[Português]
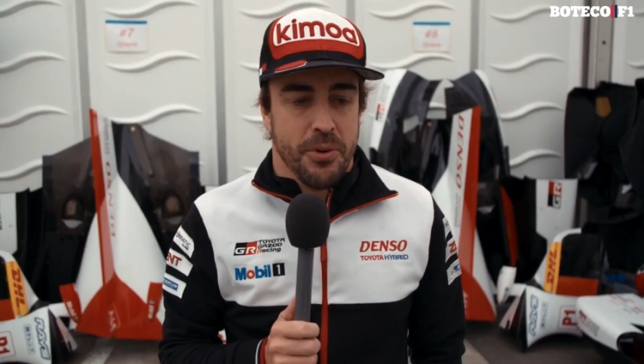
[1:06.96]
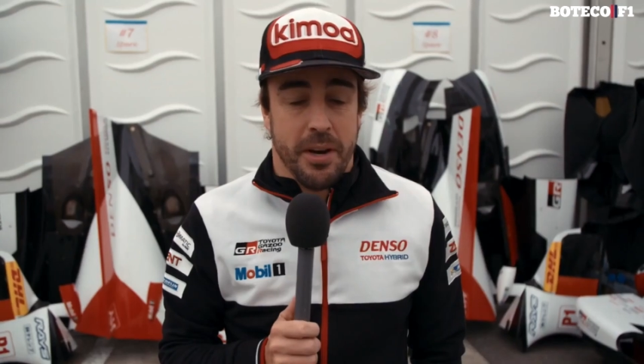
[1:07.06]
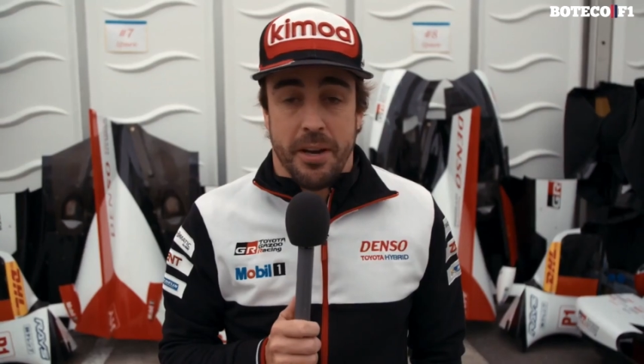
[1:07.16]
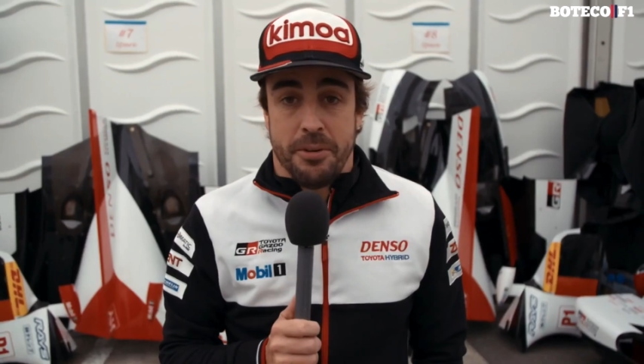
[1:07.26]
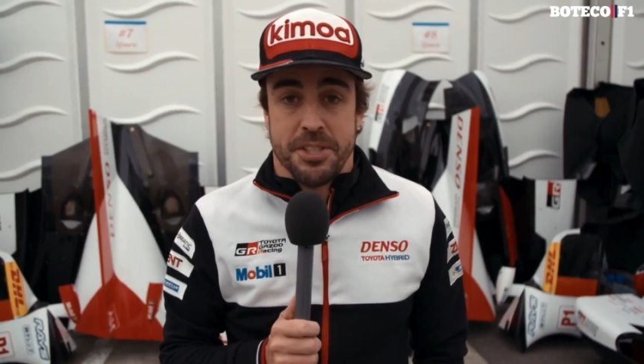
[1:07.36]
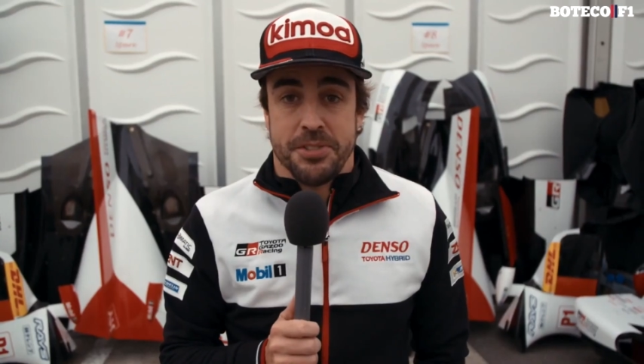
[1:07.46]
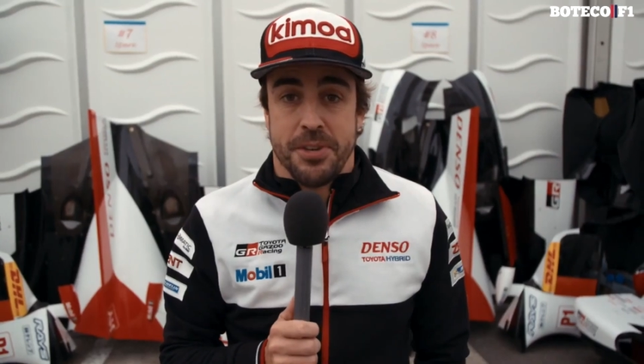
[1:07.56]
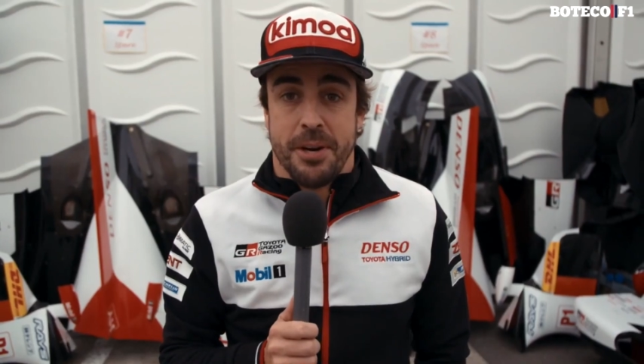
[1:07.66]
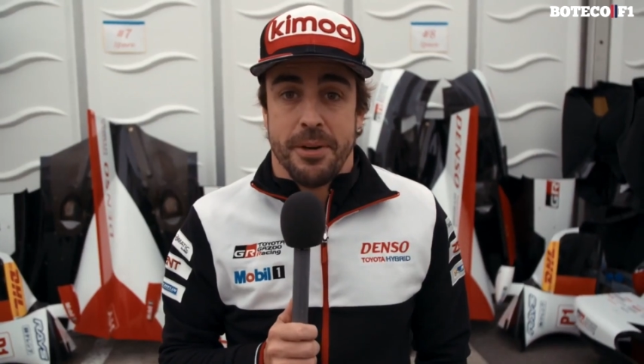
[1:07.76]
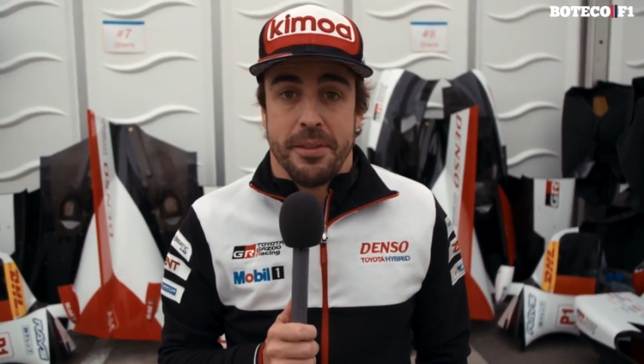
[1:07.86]
embora
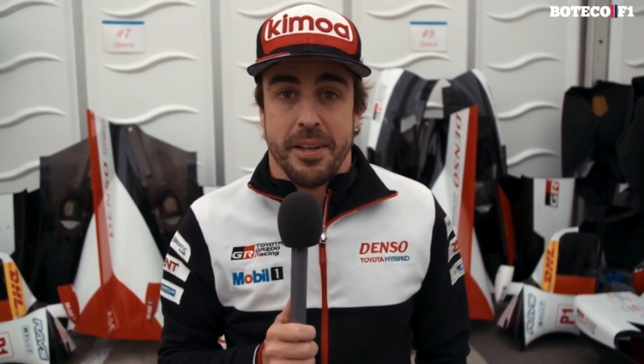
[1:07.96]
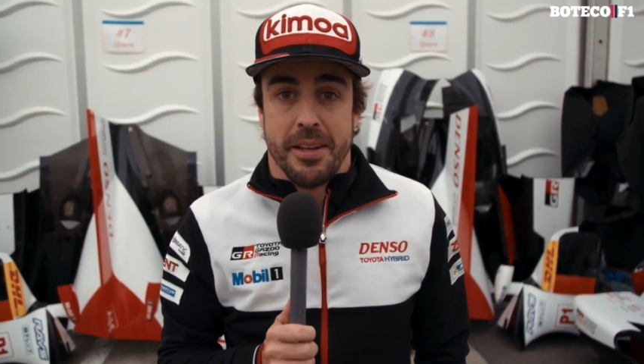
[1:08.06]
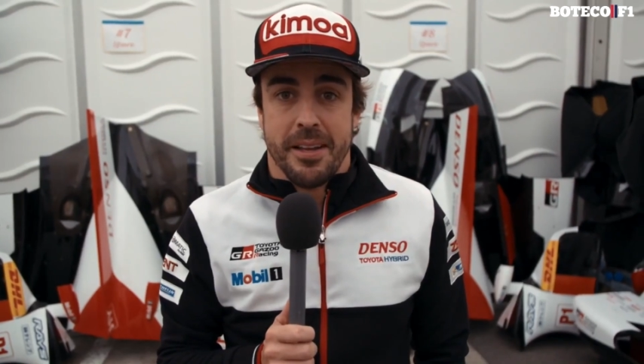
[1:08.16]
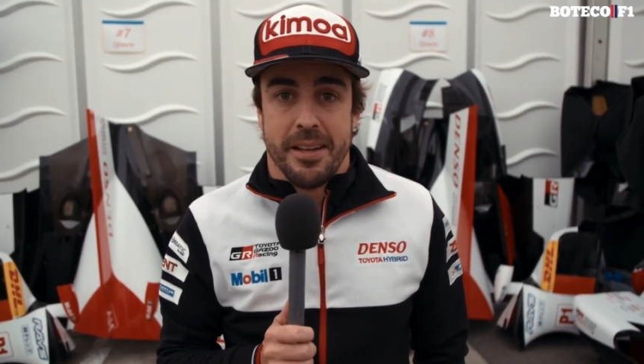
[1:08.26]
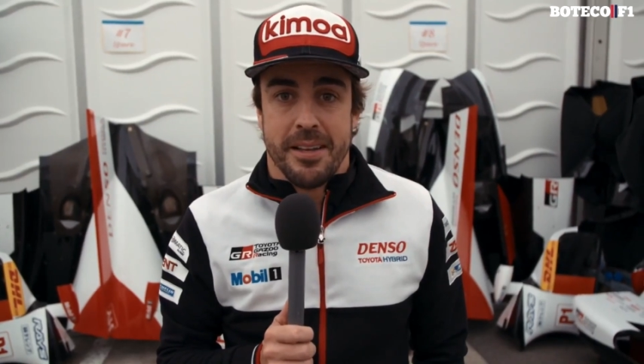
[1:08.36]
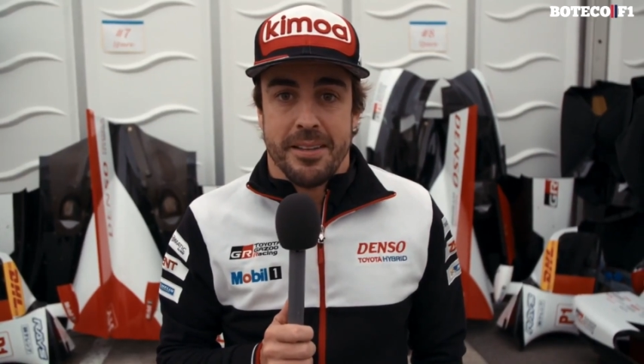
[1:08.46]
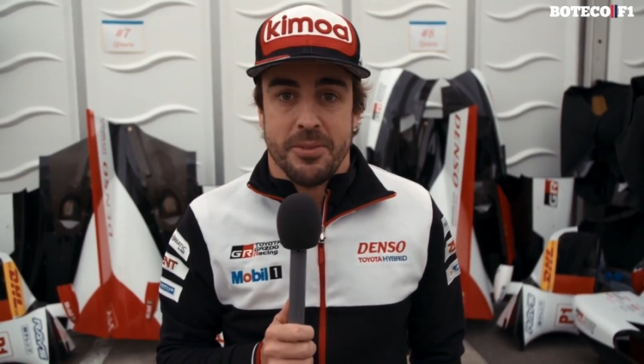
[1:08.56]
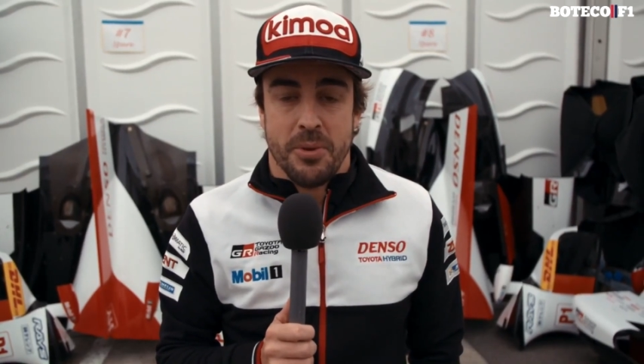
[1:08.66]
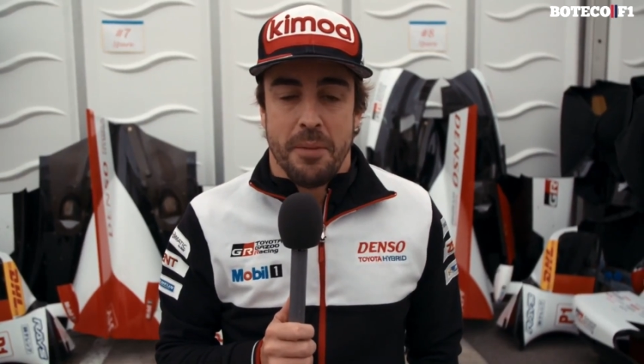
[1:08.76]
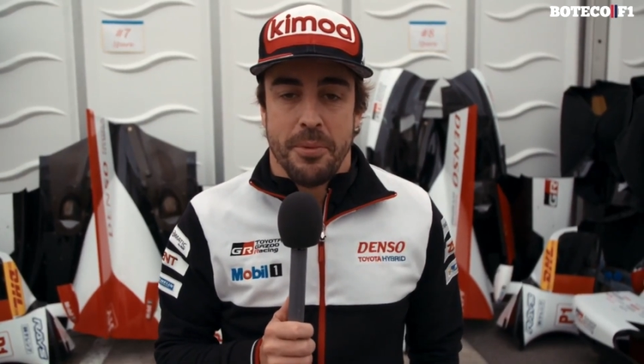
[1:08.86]
e tá dando
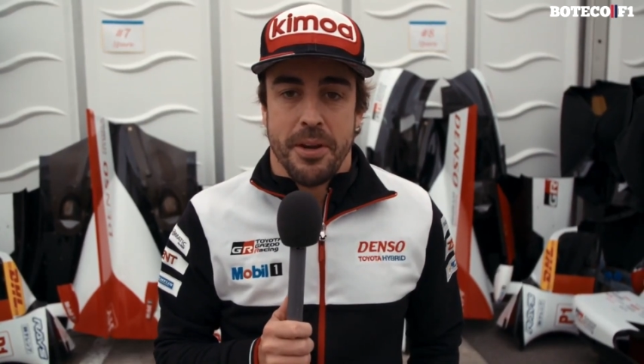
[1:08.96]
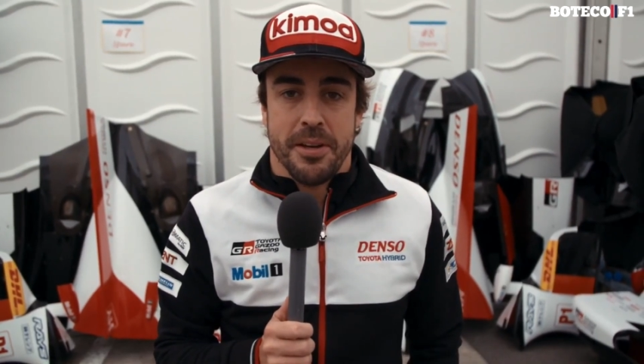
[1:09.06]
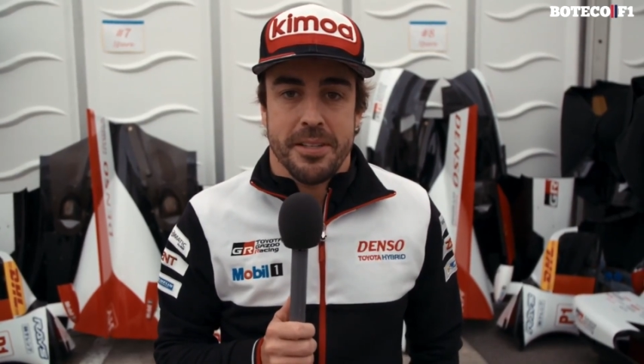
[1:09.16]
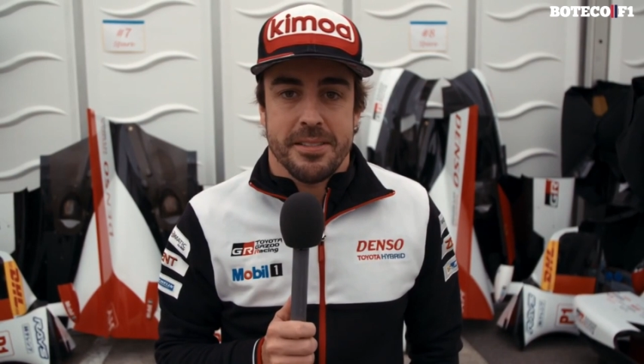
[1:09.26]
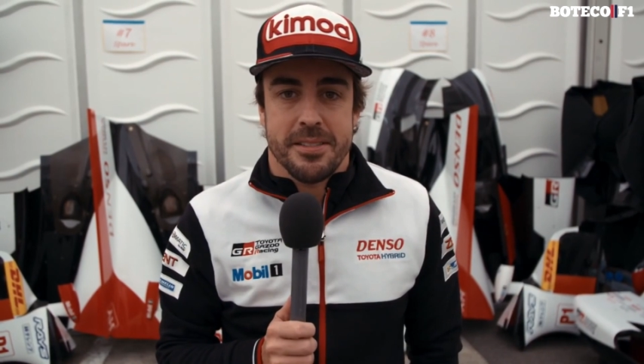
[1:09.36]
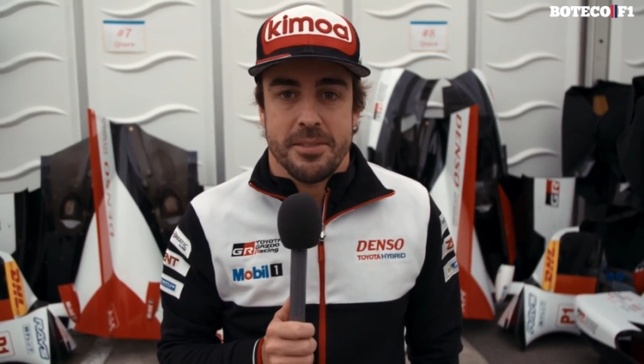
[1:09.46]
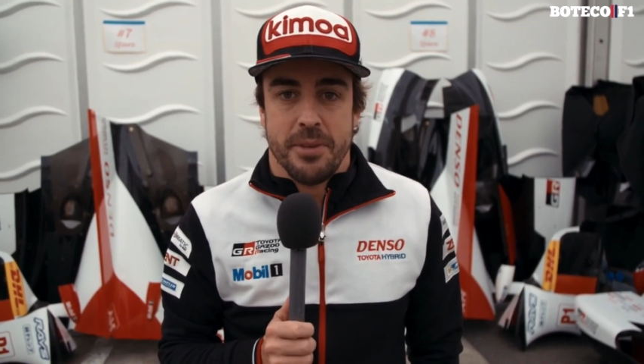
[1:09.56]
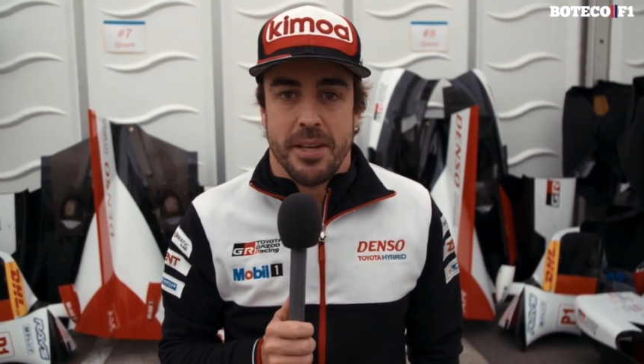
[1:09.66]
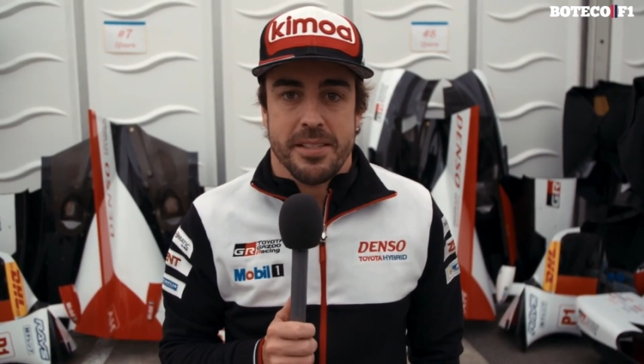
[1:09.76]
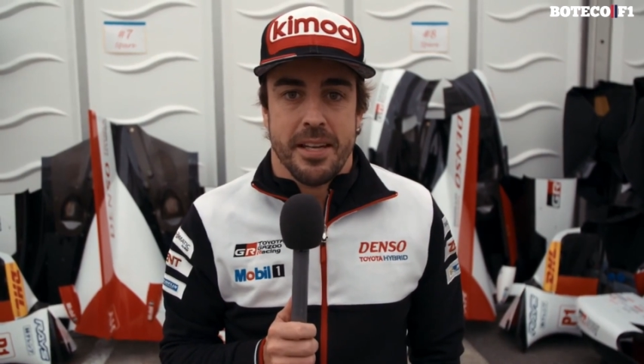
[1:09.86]
um lugar para
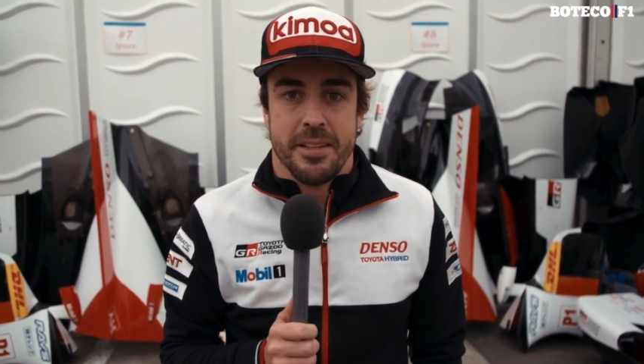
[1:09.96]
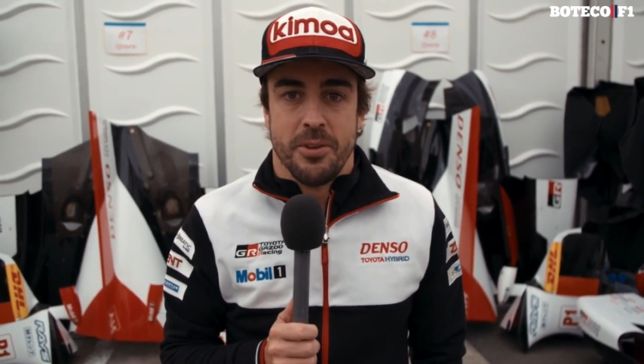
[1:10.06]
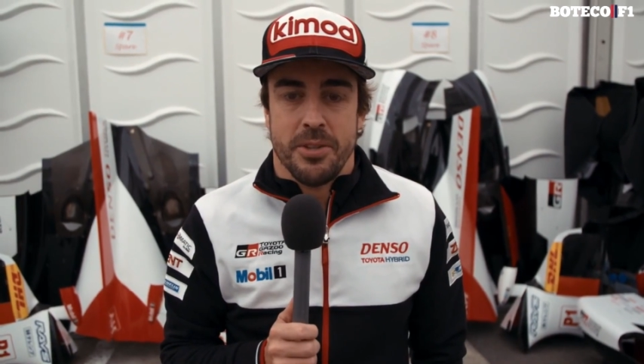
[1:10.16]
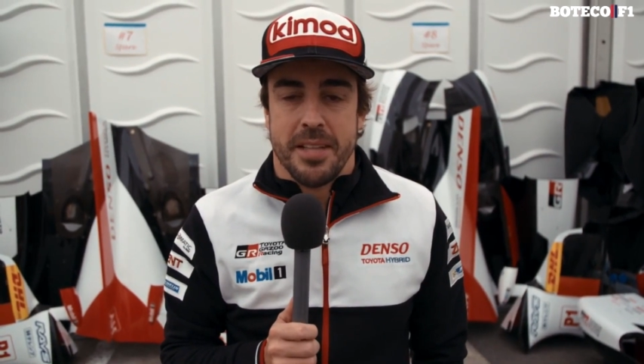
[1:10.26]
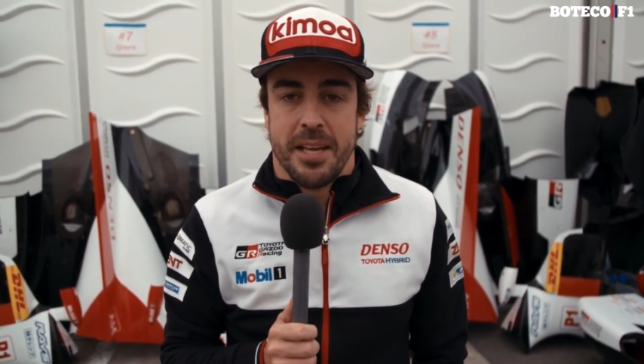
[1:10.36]
uma nova